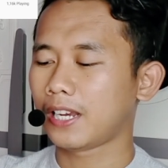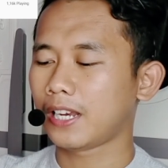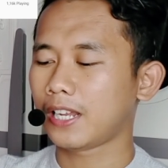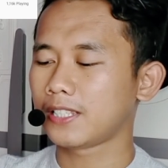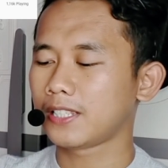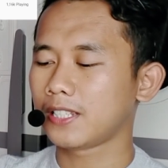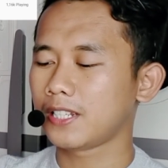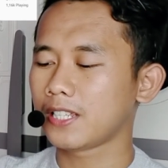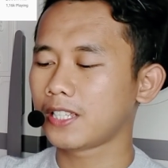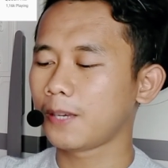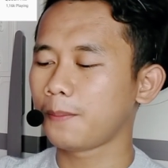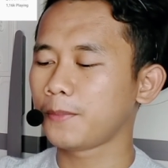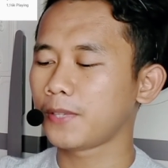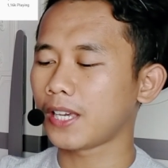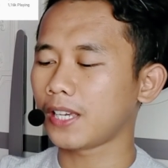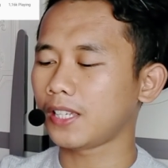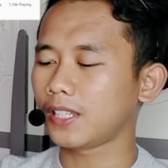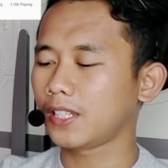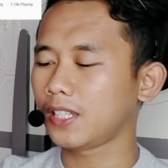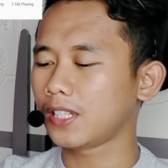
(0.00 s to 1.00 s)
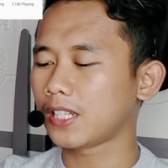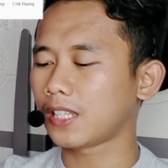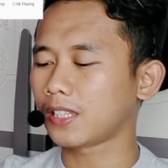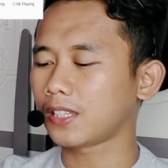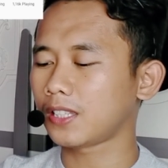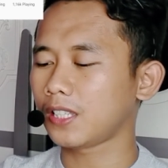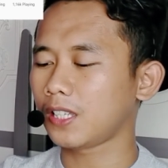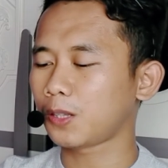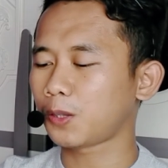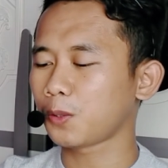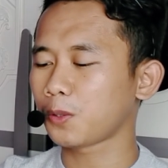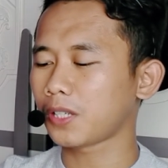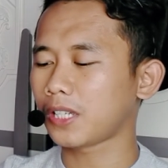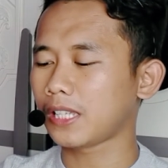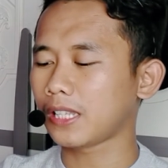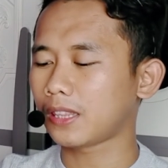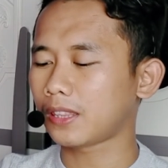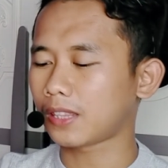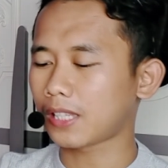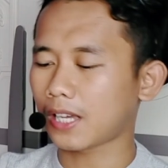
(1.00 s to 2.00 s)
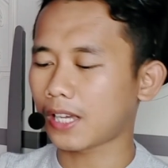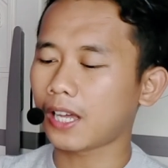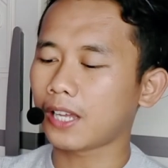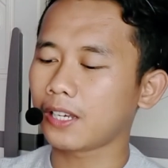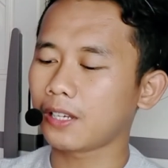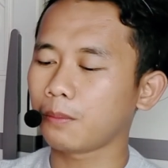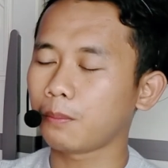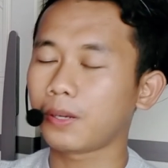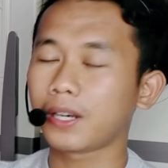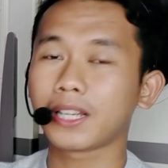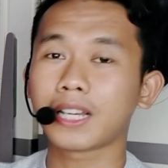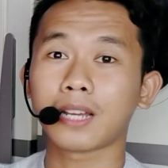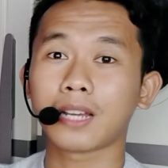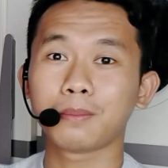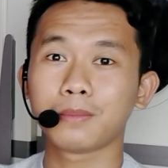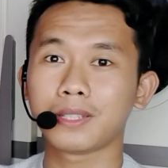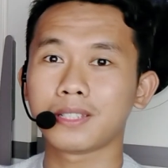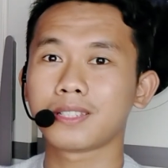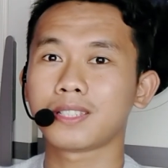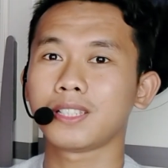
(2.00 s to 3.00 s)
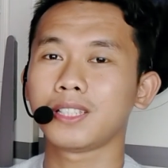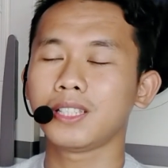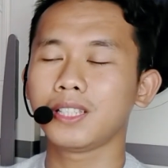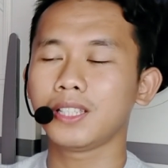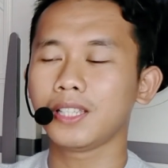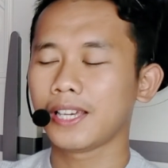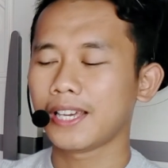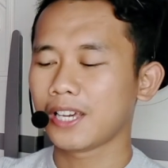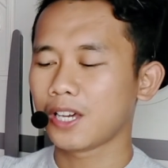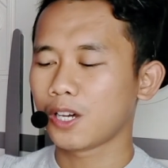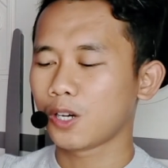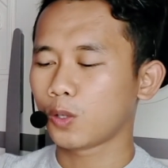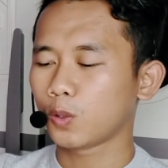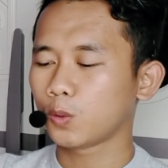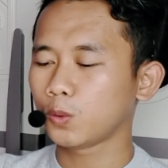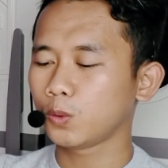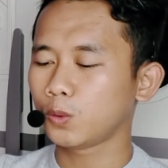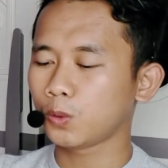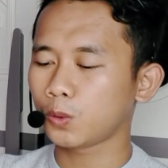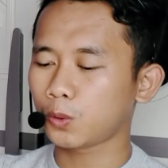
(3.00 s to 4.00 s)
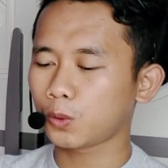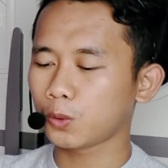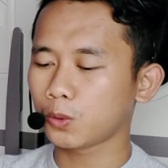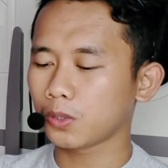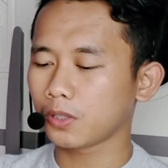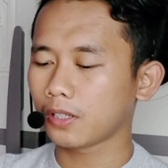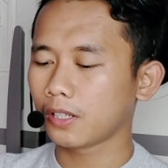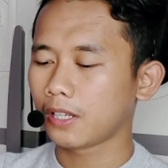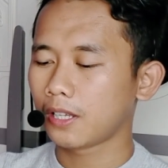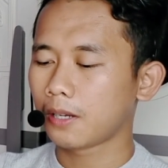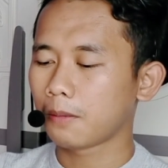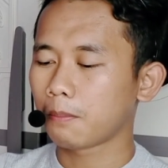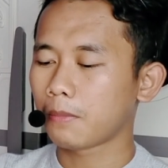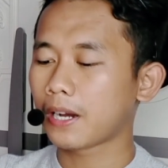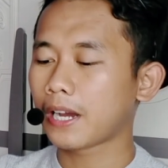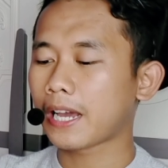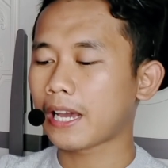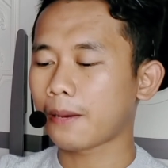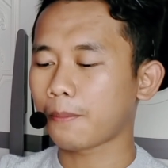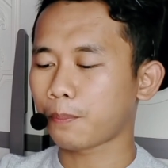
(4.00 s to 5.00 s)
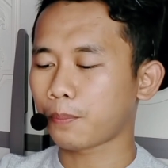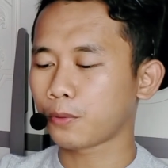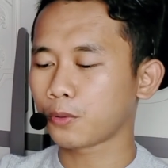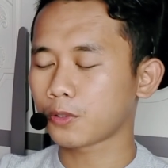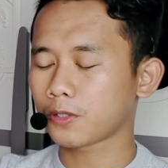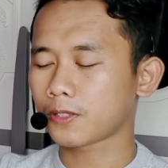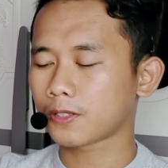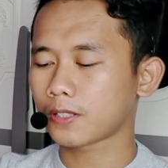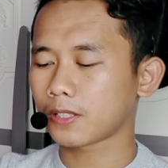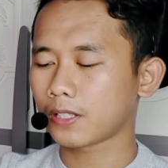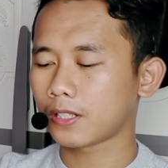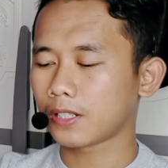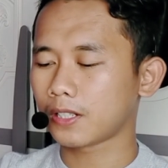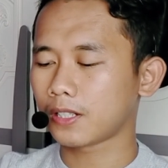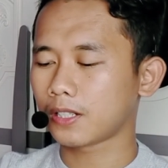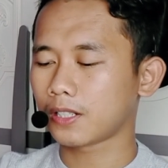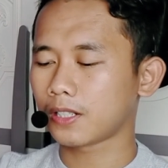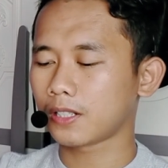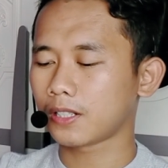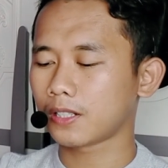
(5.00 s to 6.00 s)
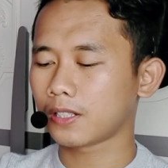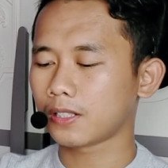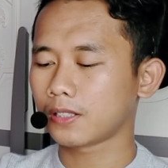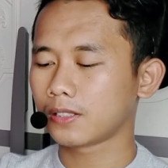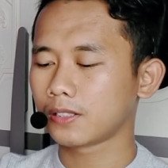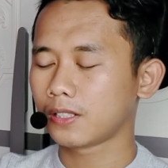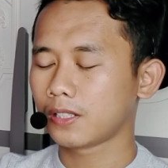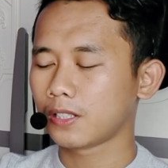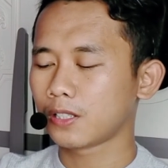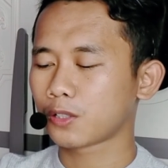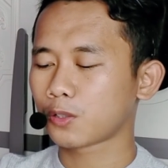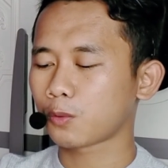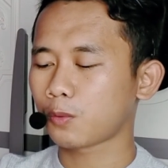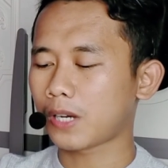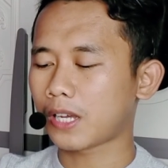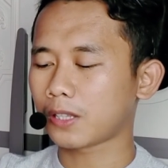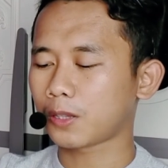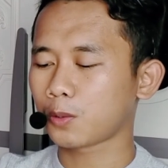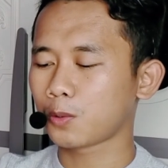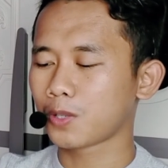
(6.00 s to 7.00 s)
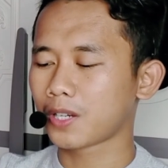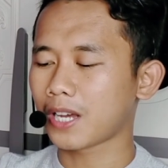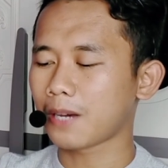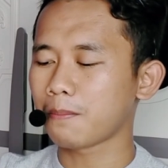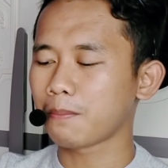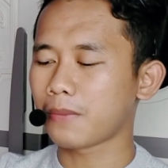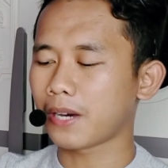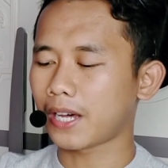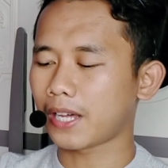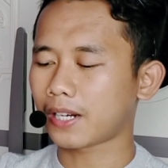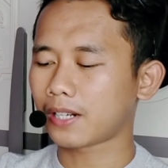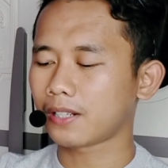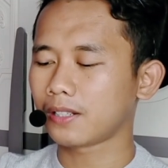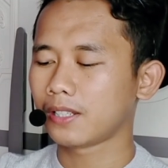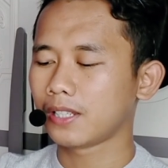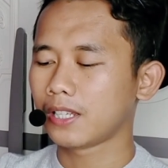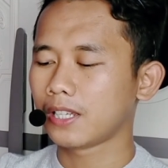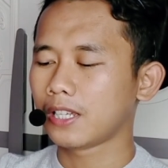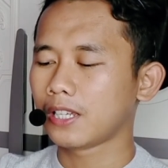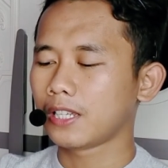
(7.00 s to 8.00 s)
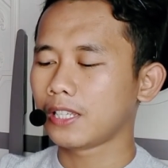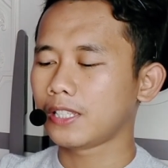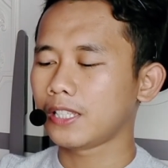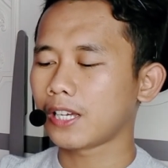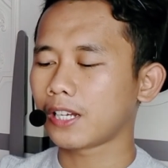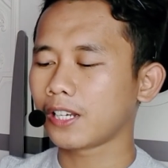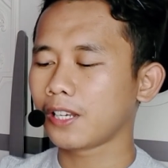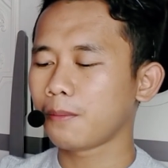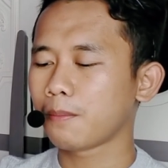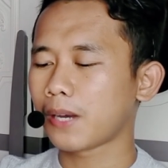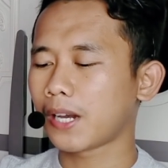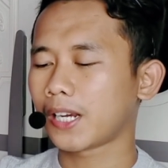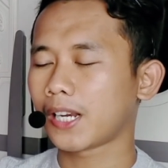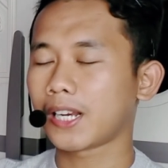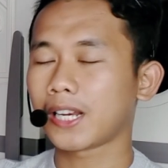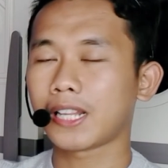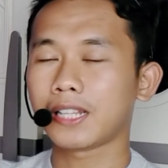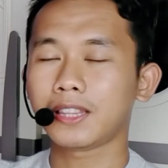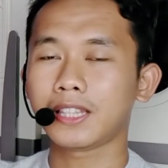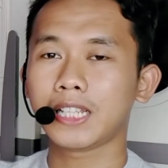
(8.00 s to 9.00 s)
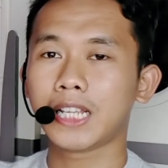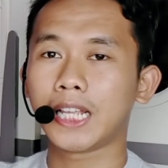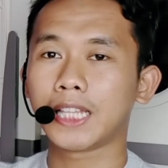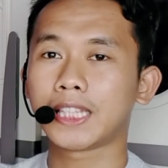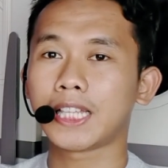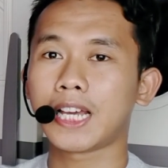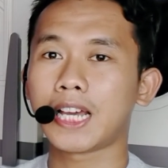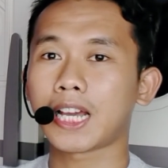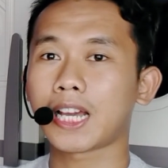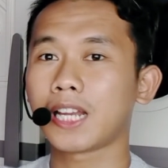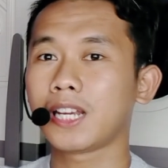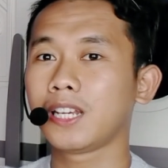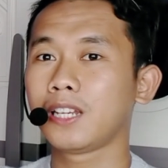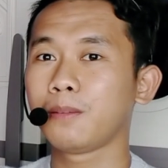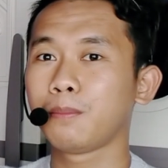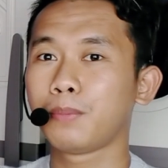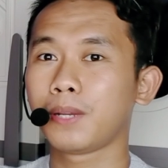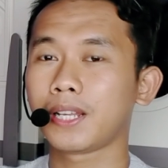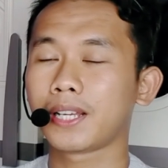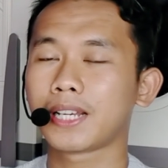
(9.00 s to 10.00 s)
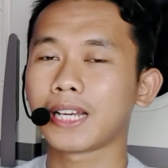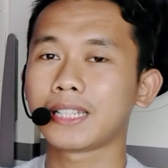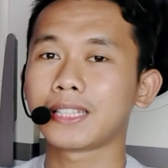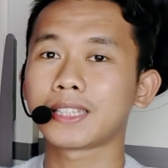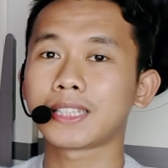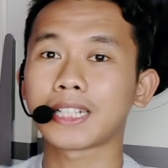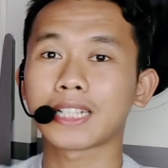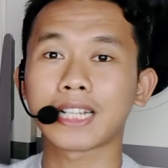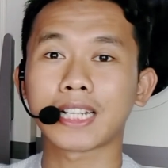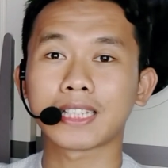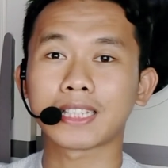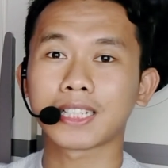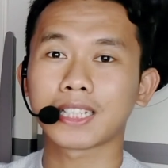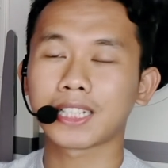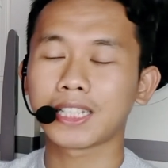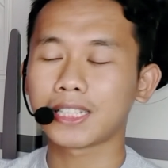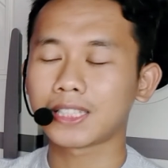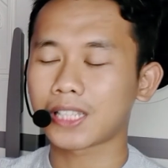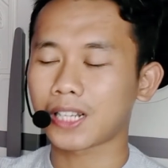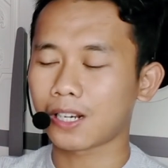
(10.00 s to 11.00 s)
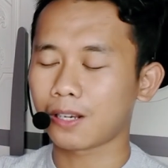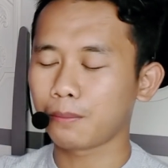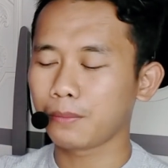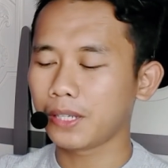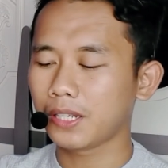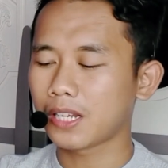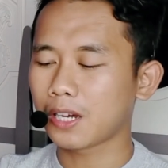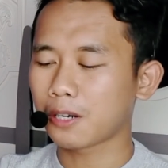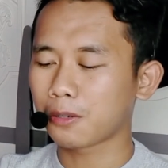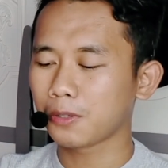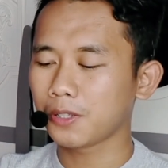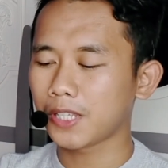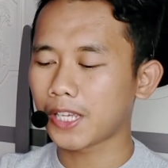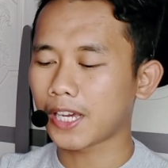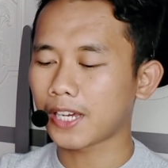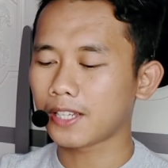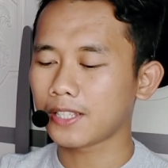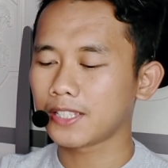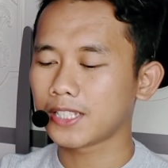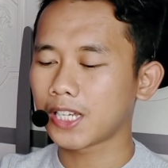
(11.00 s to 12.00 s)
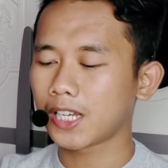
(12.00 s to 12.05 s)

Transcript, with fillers: Nah, jadi gamenya ini nanti itu kita diberikan misi untuk menghapus uh, suatu gambar yang dimana nanti kita akan diberikan teka-teki terlebih dahulu ya.